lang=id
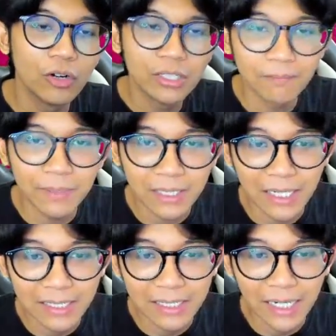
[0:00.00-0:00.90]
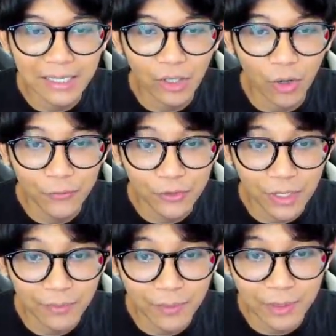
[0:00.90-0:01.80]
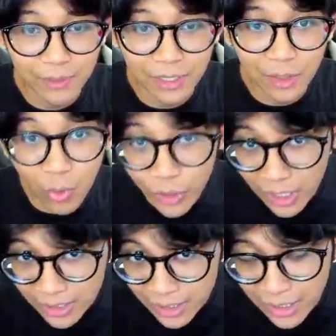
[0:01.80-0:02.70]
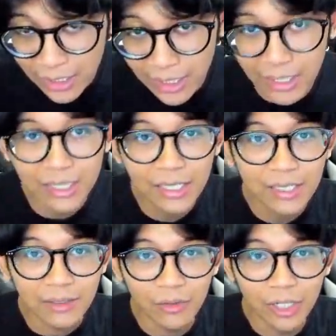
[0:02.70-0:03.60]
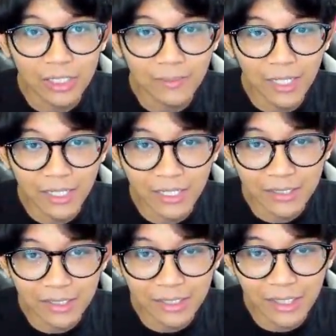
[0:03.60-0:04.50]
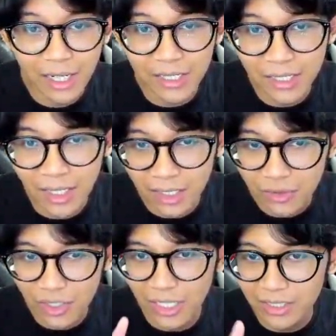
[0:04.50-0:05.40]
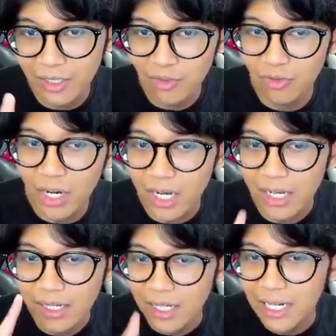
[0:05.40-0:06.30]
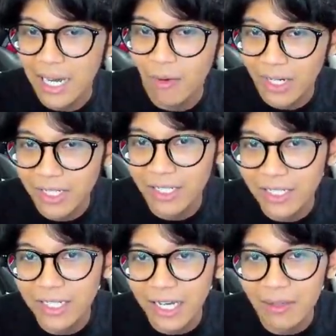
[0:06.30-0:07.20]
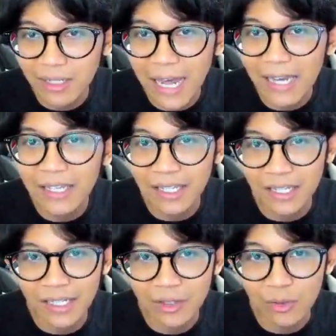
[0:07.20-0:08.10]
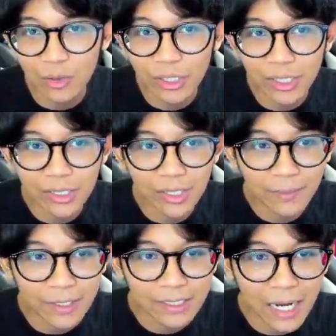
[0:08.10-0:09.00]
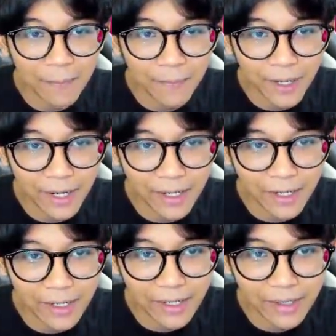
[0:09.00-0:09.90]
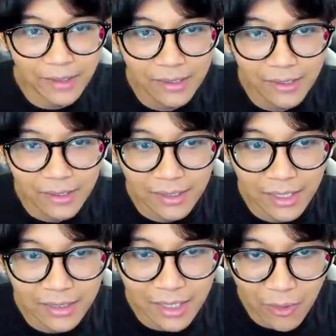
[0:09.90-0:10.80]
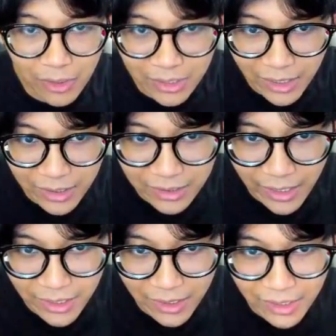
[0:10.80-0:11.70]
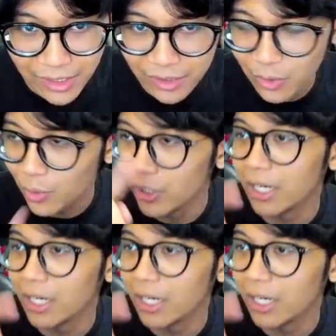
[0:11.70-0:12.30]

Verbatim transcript: udah sempet ngelatih ngelatih off stream teman-teman jadi gue udah kesini nih gue udah ke sebelah kiri sini jadi kalian gak harus ngeliatin gue ngelawanin ginian lagi gitu ya daripada capek ya kan ngeliat lawan trainer-trainer gini tuh gue udah